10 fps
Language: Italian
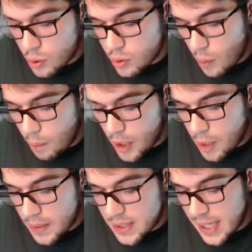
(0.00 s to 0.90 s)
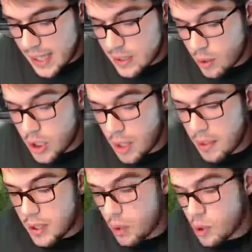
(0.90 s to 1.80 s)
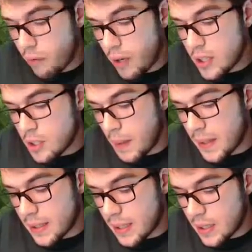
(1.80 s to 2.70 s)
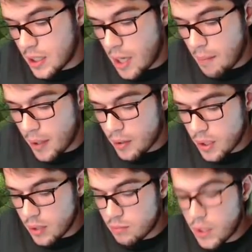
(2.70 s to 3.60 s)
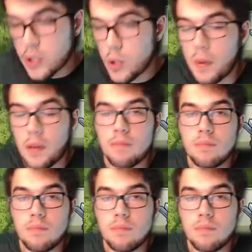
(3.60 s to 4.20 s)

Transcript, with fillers: giusto un po' di pazienza, logicamente non ci vuole di spendere 30 gemme così tanto per